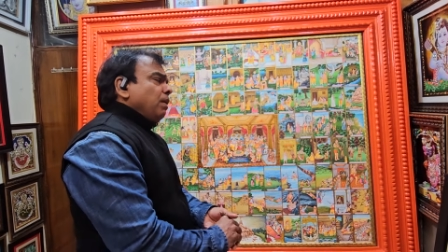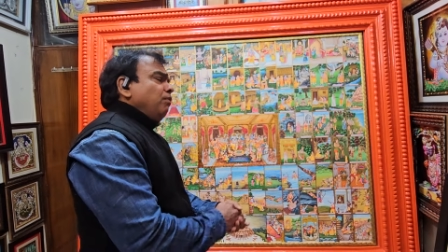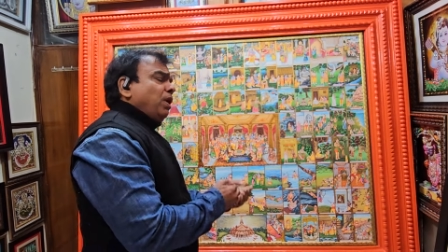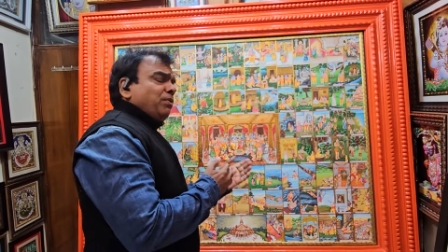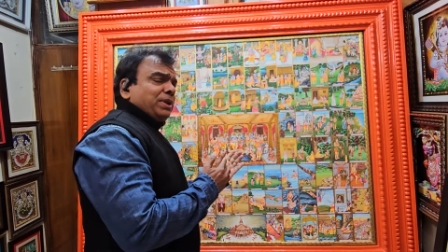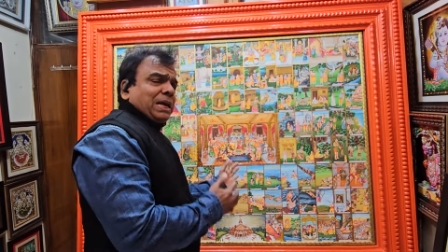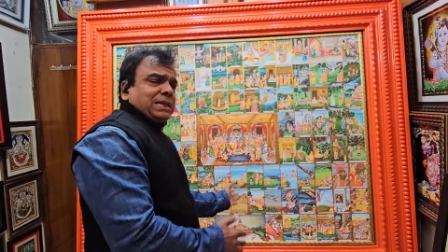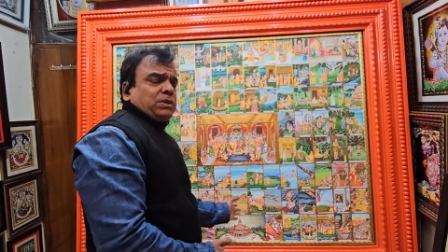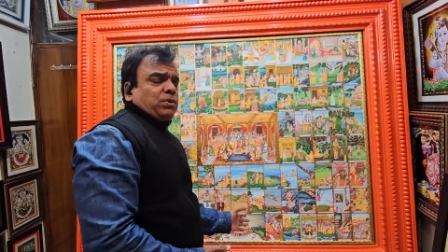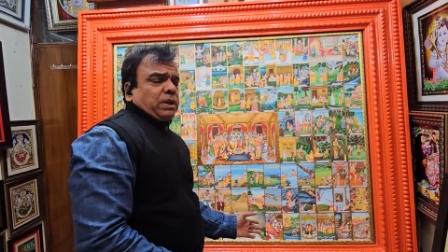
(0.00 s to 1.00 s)
वहां
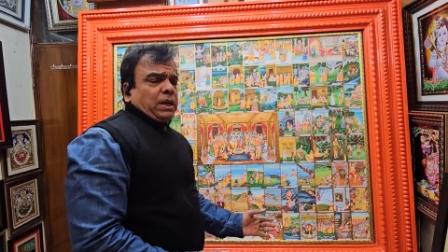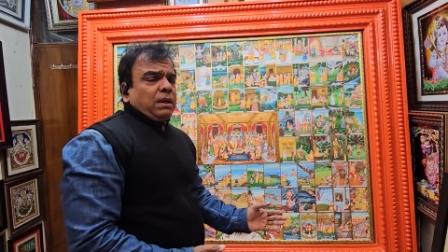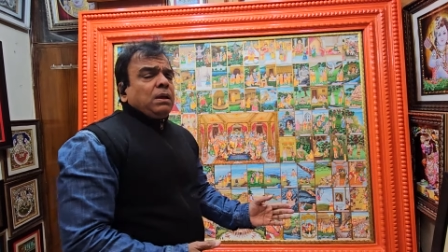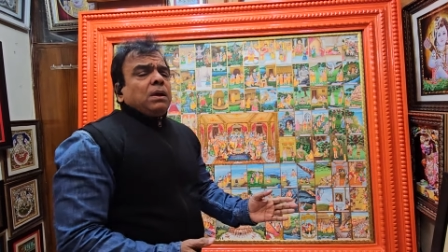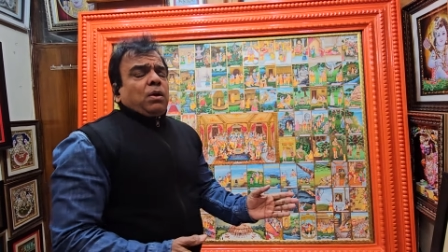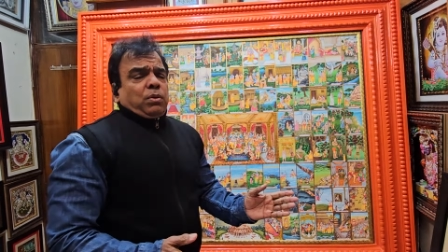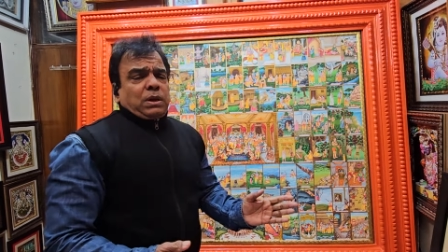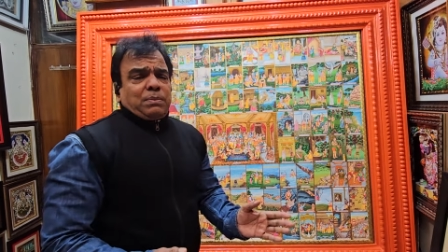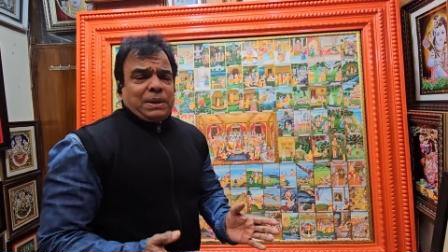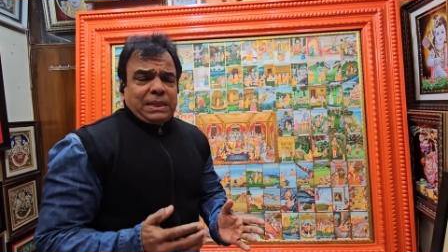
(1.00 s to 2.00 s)
विराजित होंगे
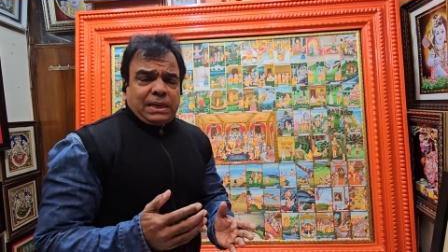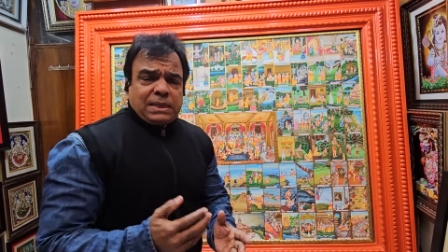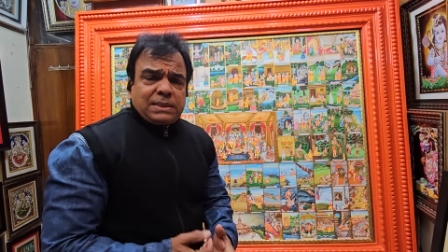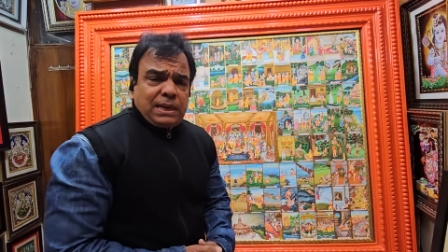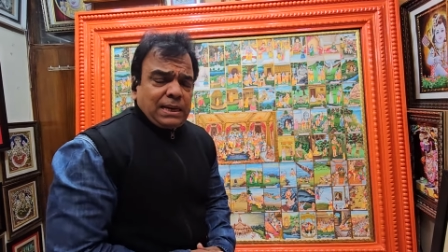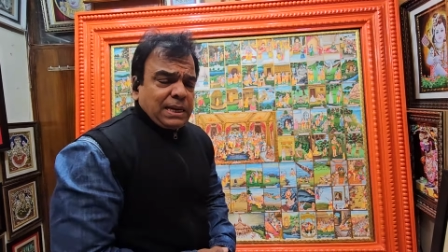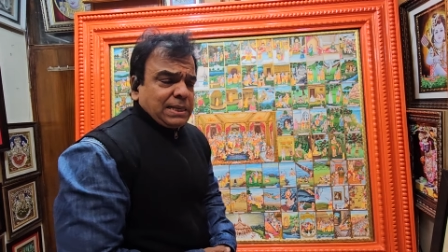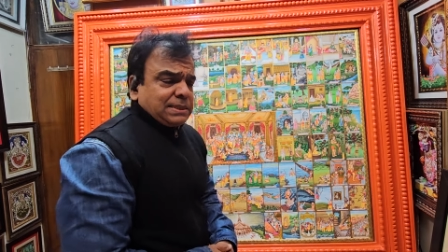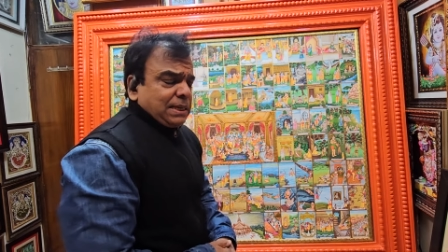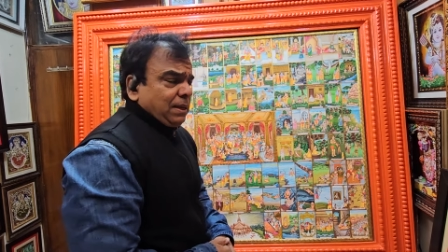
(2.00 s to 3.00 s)
उनके मंदिर का
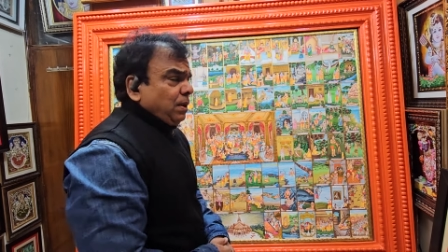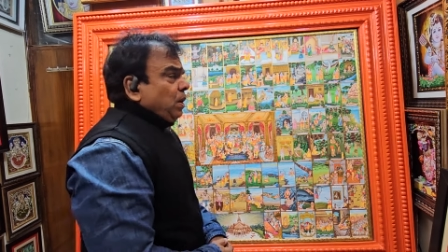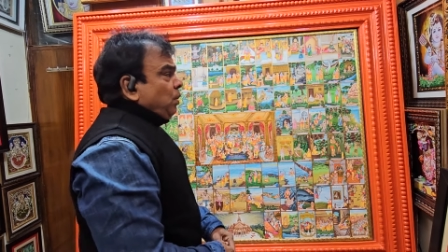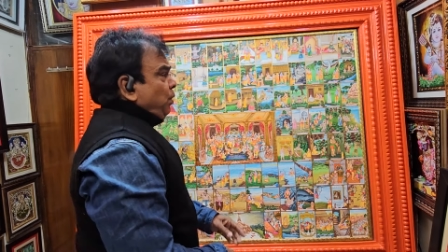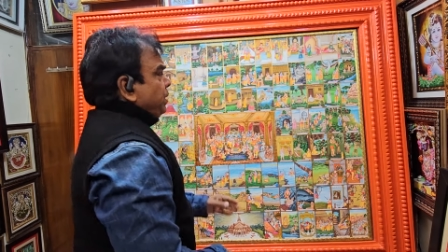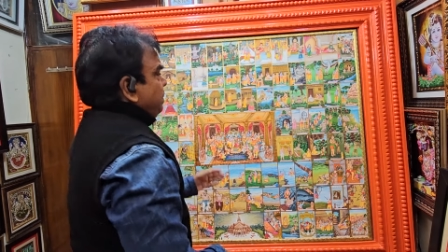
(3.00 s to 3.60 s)
शिलान्यास है और